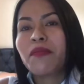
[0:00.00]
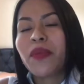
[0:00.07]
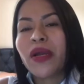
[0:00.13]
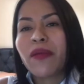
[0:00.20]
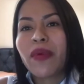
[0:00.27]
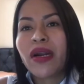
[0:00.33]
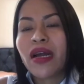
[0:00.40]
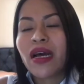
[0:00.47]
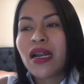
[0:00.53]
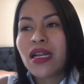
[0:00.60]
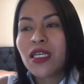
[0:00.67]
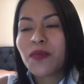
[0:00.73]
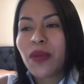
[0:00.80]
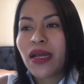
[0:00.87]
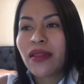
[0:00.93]
Preparar
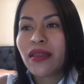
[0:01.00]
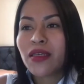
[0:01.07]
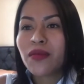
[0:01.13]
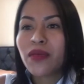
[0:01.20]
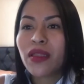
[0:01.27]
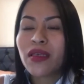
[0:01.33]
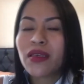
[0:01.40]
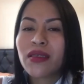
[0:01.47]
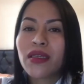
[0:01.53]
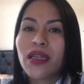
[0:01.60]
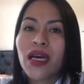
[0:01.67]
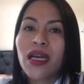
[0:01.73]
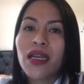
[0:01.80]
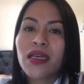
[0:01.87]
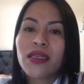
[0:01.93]
las plantas
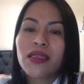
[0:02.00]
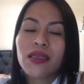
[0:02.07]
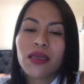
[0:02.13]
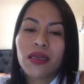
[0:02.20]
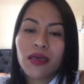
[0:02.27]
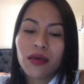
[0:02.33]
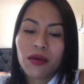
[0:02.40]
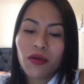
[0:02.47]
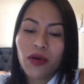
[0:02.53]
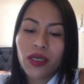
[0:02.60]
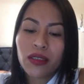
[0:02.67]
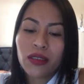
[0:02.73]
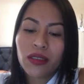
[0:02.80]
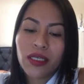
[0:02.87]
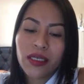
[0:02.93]
medicinales y
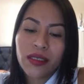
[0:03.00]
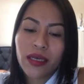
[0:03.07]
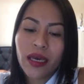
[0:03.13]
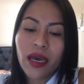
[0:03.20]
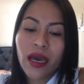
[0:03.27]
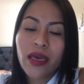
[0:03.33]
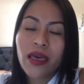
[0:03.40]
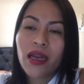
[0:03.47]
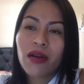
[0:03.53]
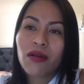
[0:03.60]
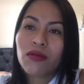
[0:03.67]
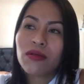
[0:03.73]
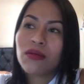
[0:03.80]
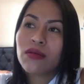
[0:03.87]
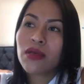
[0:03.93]
cuando, si es que hay
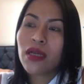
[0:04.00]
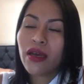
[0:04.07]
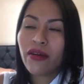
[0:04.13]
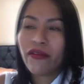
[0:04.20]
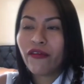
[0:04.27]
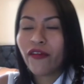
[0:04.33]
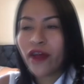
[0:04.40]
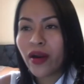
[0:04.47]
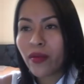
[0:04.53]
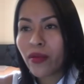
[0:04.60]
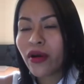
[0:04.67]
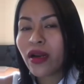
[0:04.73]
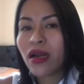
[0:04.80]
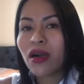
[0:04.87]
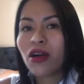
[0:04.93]
algún
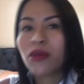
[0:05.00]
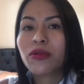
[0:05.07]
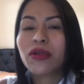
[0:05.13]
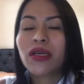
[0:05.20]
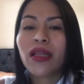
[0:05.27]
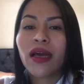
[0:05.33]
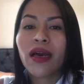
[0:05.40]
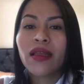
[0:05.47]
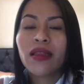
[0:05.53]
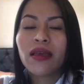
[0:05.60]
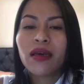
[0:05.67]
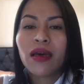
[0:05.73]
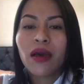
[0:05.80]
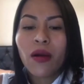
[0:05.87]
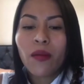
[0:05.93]
enfermo en la comunidad,
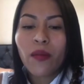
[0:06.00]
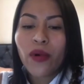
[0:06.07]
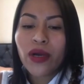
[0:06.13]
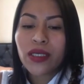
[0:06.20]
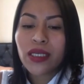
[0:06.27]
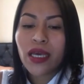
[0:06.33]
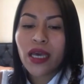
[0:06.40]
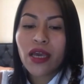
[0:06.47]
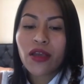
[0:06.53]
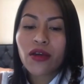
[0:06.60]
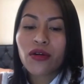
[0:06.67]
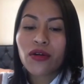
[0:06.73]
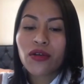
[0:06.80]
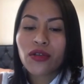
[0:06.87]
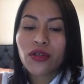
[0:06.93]
pues
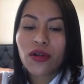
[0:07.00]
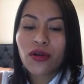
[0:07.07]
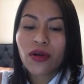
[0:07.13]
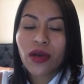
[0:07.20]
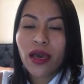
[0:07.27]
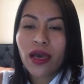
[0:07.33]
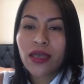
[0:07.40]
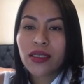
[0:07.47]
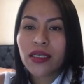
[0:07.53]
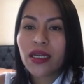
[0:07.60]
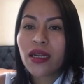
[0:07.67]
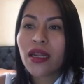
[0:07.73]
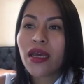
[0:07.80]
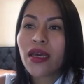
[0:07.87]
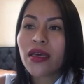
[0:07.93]
ellos lo que
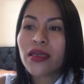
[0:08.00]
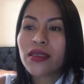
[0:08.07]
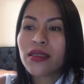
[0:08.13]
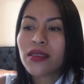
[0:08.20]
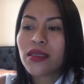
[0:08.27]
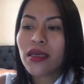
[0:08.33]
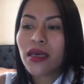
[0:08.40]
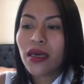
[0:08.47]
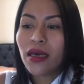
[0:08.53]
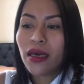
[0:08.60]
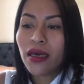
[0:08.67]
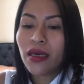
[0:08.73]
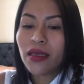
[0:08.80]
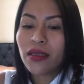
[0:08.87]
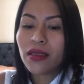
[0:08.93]
hacen es
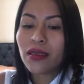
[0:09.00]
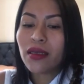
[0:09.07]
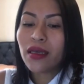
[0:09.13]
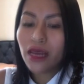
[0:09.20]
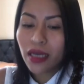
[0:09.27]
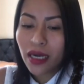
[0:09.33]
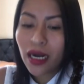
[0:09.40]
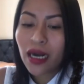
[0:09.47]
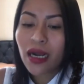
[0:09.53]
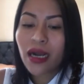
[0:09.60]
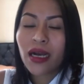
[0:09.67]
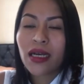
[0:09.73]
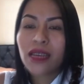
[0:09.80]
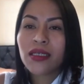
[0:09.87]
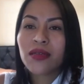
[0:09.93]
eh, ir a la
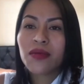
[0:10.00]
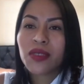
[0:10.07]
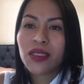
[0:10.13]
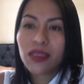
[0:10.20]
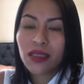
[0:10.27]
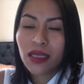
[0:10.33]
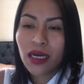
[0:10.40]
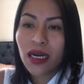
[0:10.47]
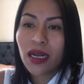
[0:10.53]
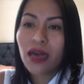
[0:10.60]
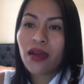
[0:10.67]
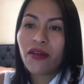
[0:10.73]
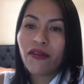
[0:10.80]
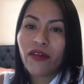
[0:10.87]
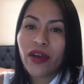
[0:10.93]
casa, visitar al
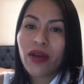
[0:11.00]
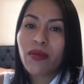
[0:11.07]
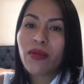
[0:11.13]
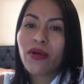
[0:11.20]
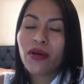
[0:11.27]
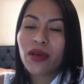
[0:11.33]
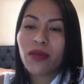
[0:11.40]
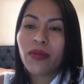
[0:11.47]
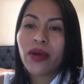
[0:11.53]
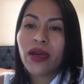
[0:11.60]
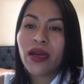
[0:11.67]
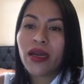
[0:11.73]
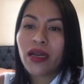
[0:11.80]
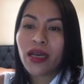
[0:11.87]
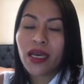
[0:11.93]
enfermo y
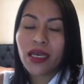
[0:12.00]
ver qué